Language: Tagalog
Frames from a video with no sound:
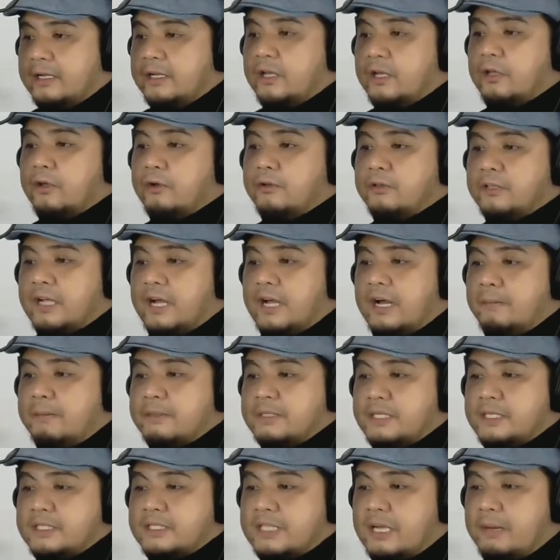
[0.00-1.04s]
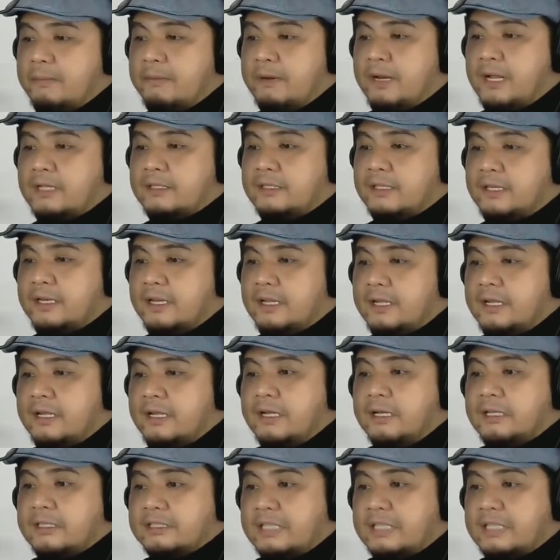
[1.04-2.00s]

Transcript: Yun nga ba sinasabi natin eh